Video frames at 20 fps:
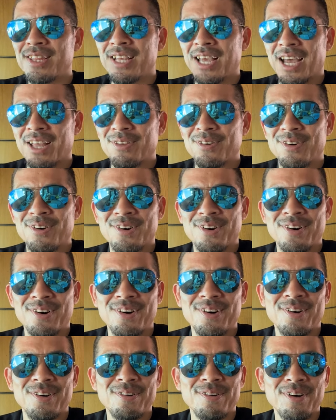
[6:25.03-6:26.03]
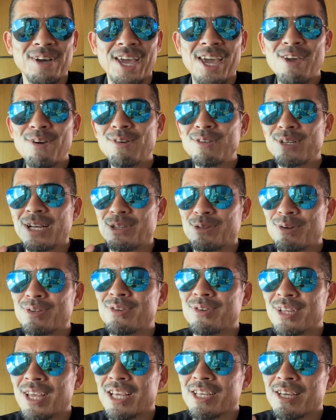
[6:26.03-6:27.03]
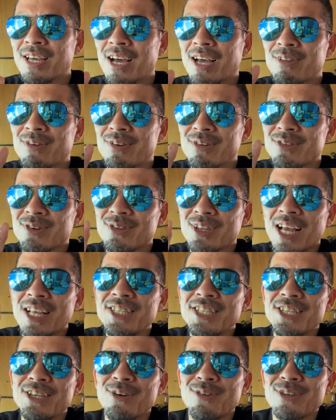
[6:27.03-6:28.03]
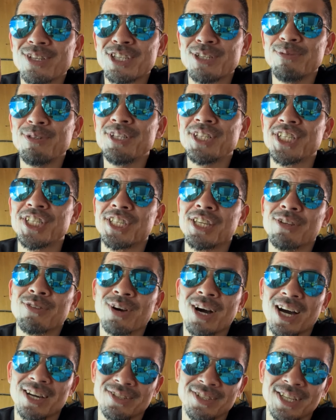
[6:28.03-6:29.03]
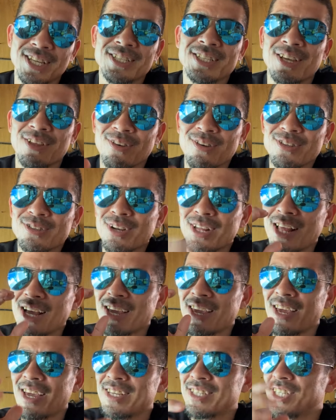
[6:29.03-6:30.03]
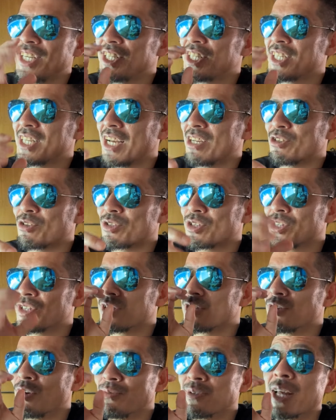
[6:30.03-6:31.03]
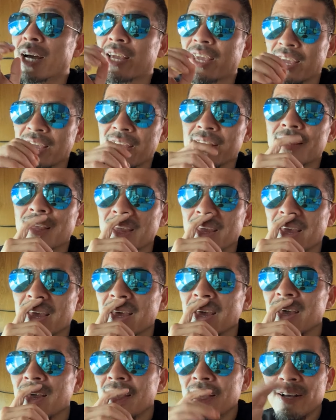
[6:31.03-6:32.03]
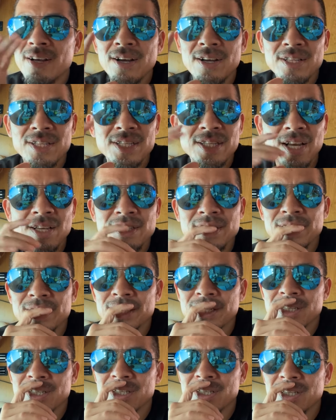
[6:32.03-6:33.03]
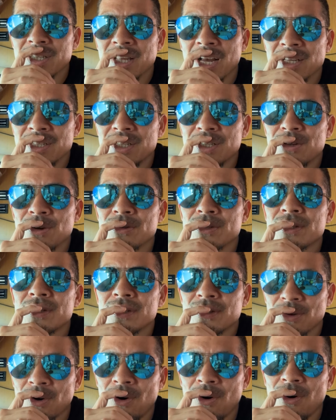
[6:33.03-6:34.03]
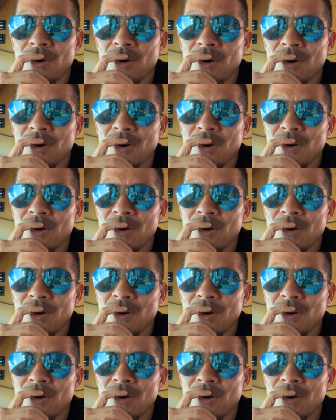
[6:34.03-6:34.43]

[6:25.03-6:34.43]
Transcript: で、あの、栄養素は取るので、あの、その断食用のスムージーっていうのはあるんですけど、それだけ1日3食飲むだけで、2、3日断食をすると、